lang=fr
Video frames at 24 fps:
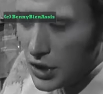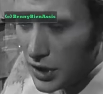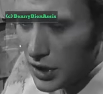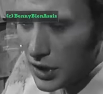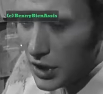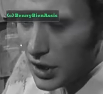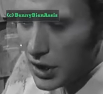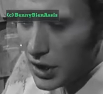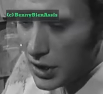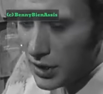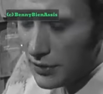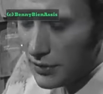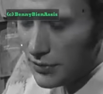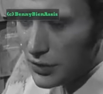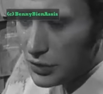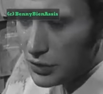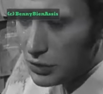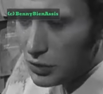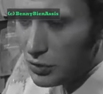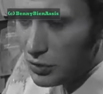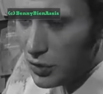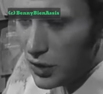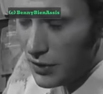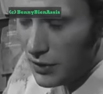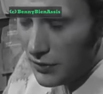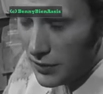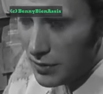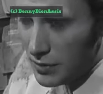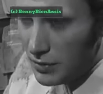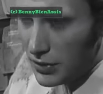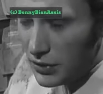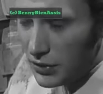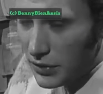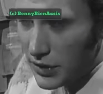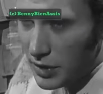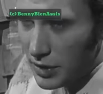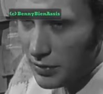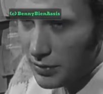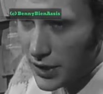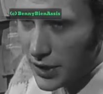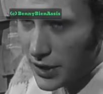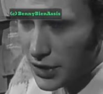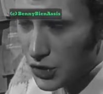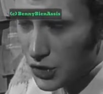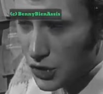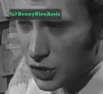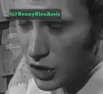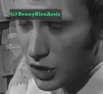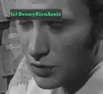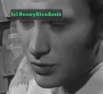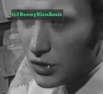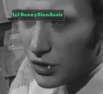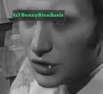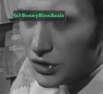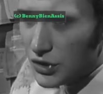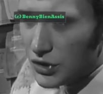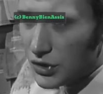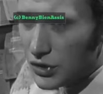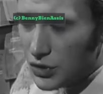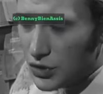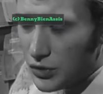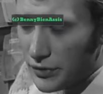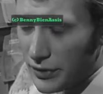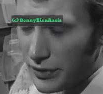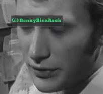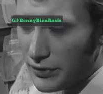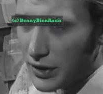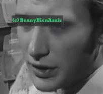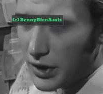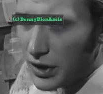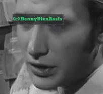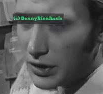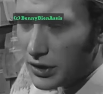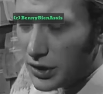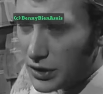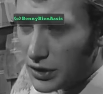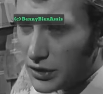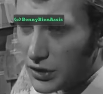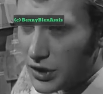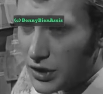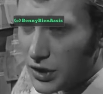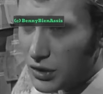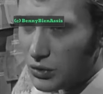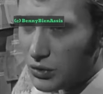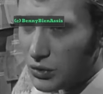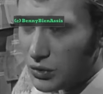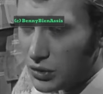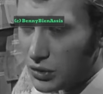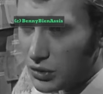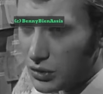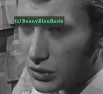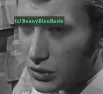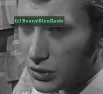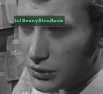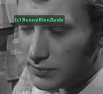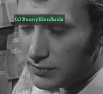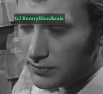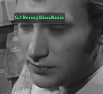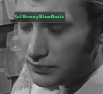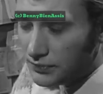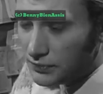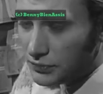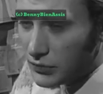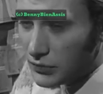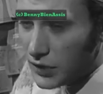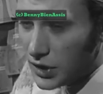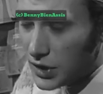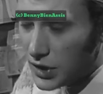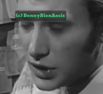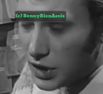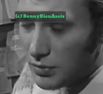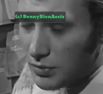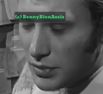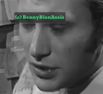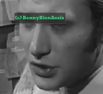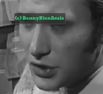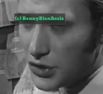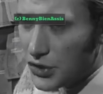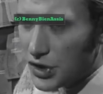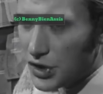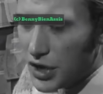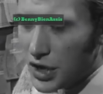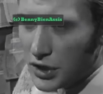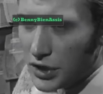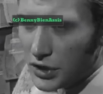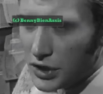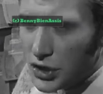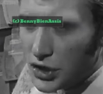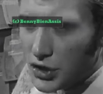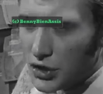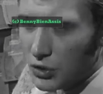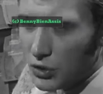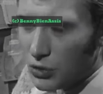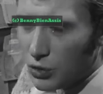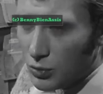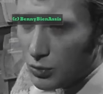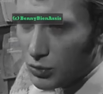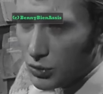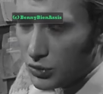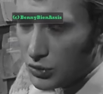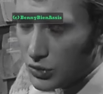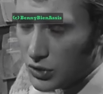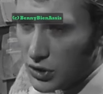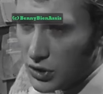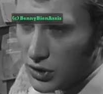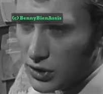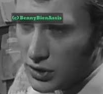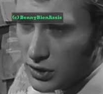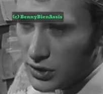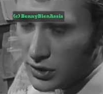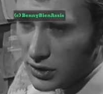Et là, à la fin du mois, enfin après l'Olympia, je commence, je vais faire un 45 tours euh, qui s'appelle Johnny Hallyday chante le blues.